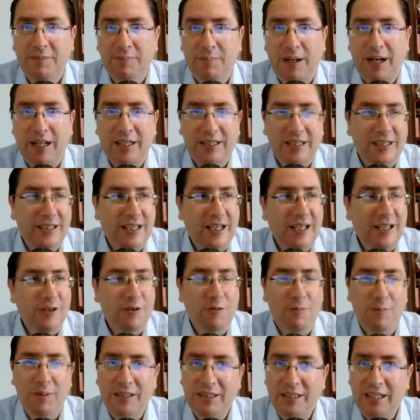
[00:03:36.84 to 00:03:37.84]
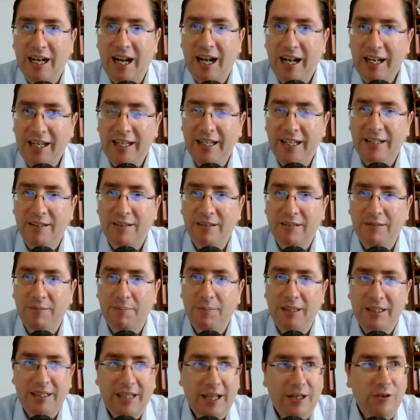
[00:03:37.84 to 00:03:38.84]
para tratar de convencer a alguien,
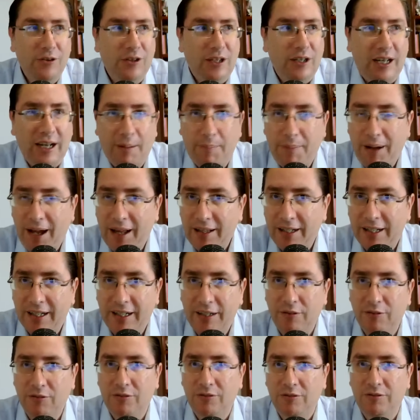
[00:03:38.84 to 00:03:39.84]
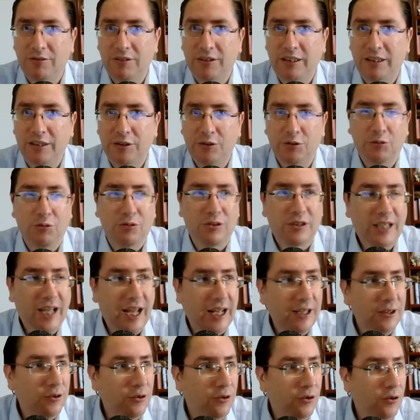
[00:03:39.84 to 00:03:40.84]
mentándole la madre, ¿no?
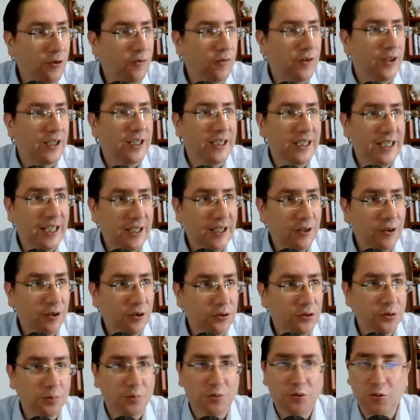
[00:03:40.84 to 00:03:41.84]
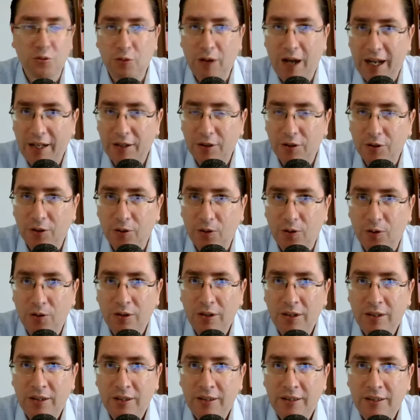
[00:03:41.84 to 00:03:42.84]
Insultándolo, ofendiéndolo, subyugándolo,